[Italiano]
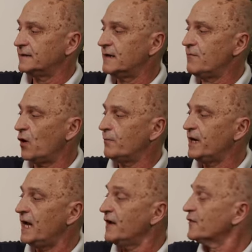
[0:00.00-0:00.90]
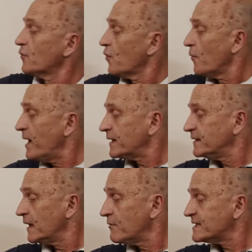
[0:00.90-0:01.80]
del, mobile e sono coperti
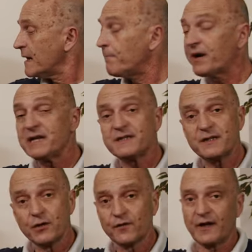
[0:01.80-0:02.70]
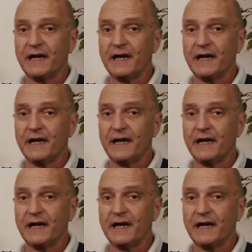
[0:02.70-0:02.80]
da questa preziosa